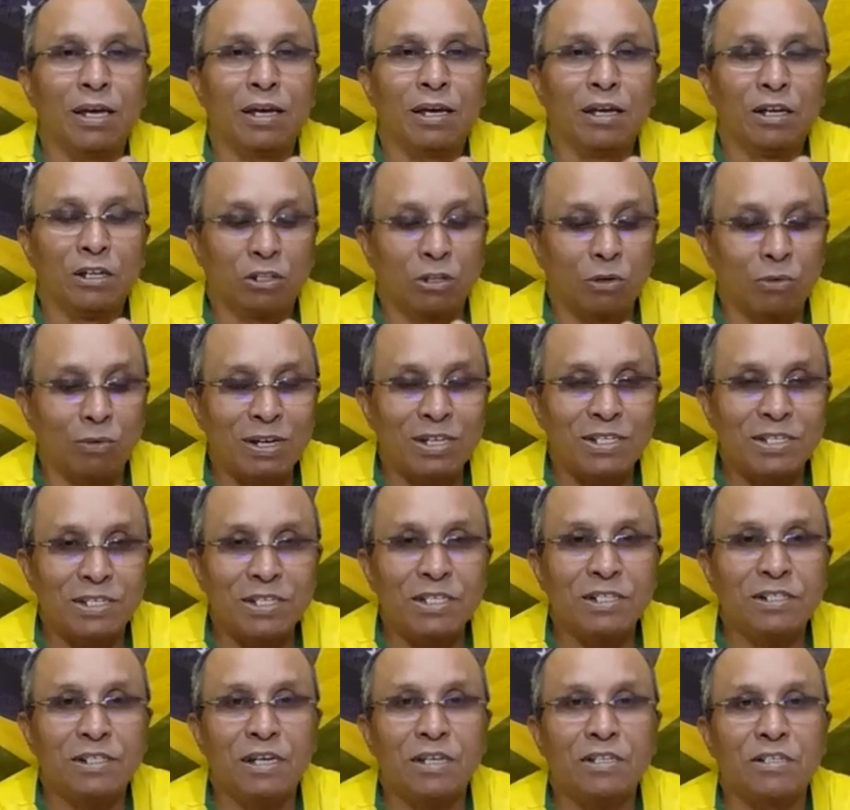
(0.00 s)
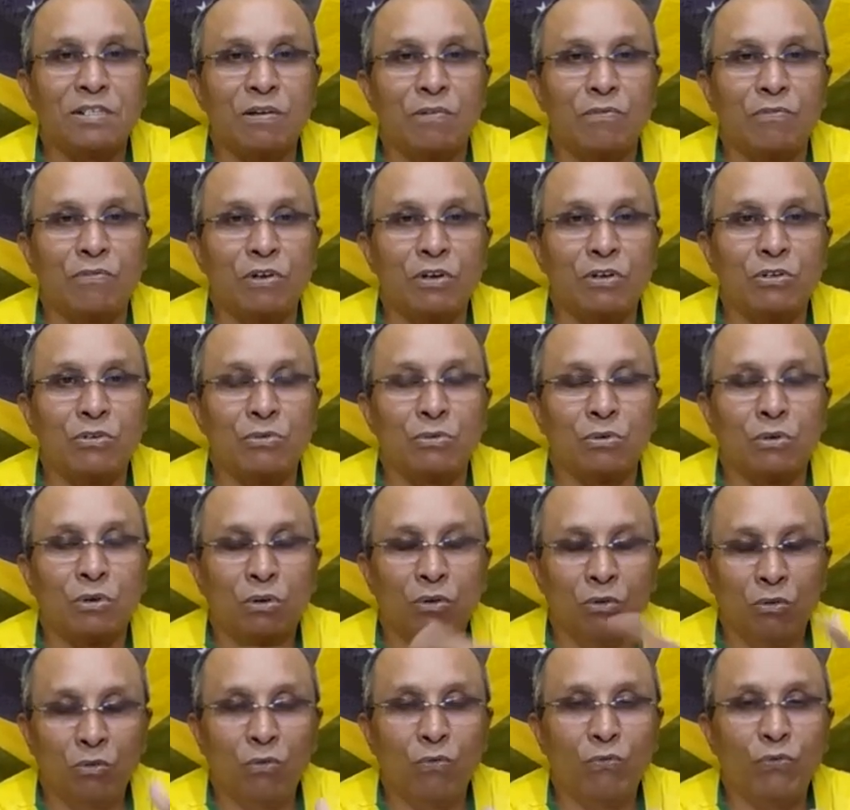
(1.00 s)
Então assista esse vídeo
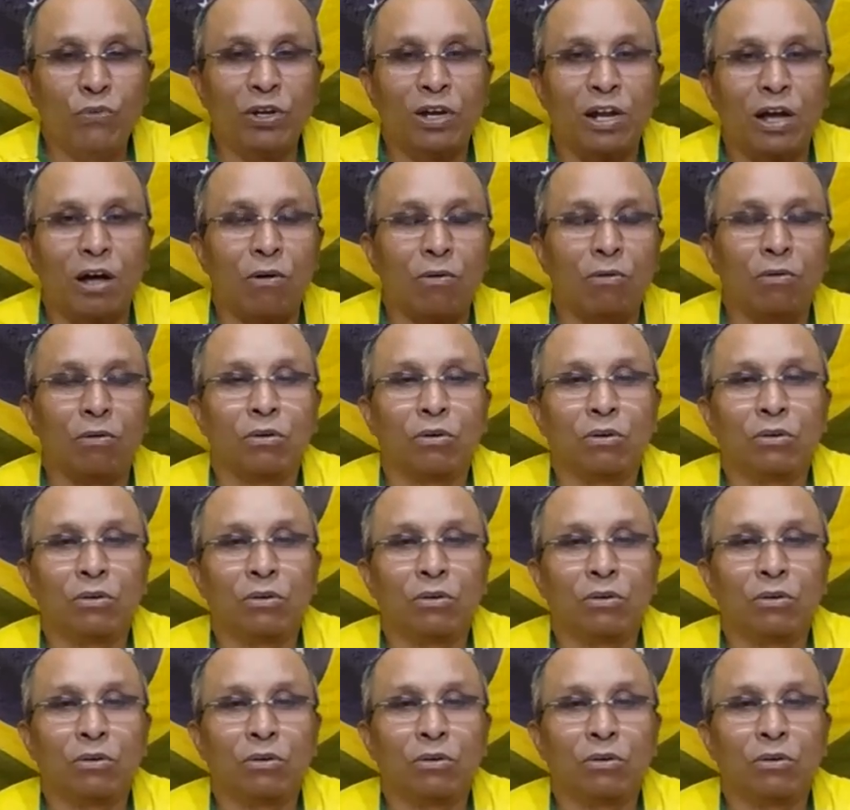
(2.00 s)
no final